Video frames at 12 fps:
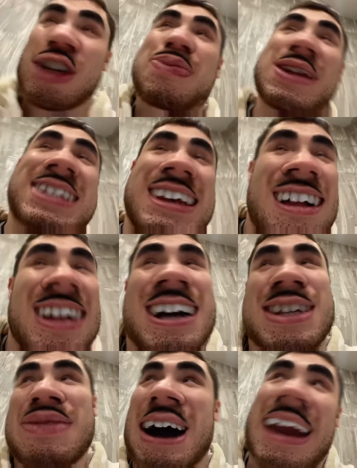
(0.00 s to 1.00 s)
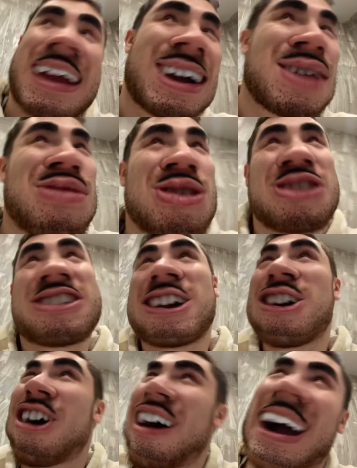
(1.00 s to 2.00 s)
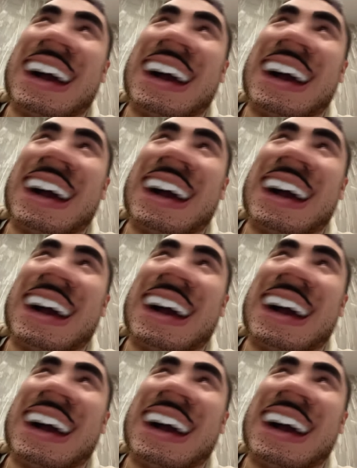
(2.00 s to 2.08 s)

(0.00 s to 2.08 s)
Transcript: так представил, как с Маринкой буду в кино